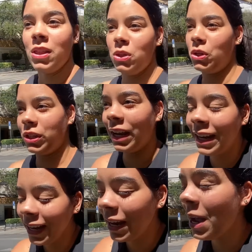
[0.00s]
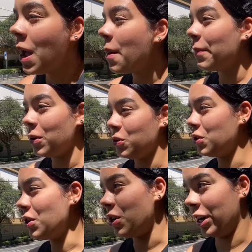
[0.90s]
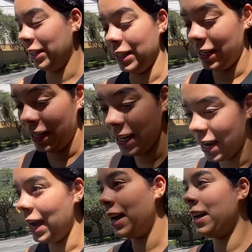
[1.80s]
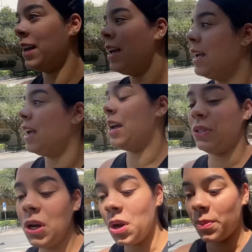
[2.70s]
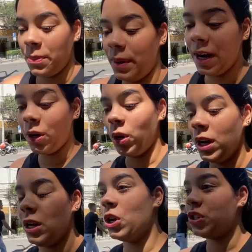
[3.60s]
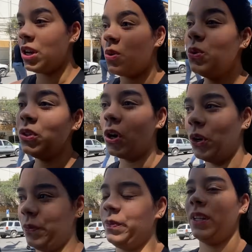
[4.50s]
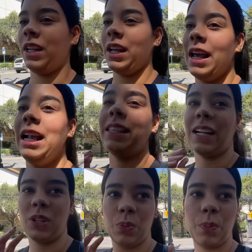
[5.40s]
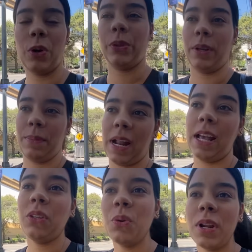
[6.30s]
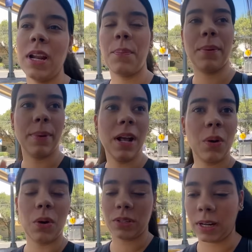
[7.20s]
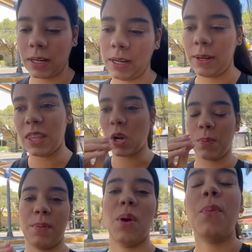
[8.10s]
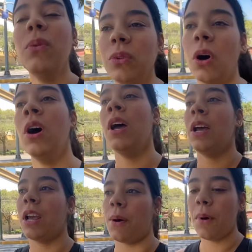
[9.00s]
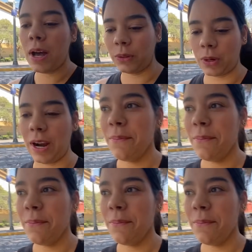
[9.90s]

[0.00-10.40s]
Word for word: No sé. Pero yo no los entendía. Eso es lo primero. Lo segundo, el transporte. Mira, esto es una de las primeras cosas, de los primeros puntos que vamos a tocar.